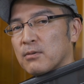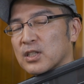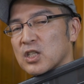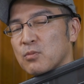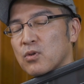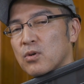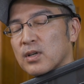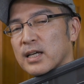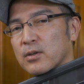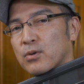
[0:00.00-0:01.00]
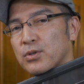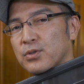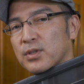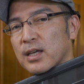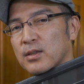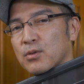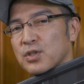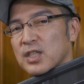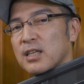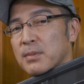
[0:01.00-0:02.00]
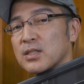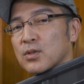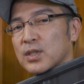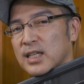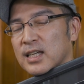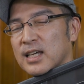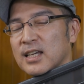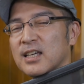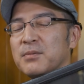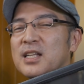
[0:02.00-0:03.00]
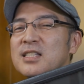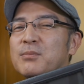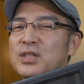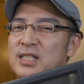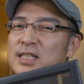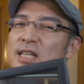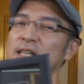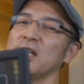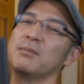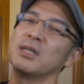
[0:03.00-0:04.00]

私も今回購入検討していますので、皆さんもですね、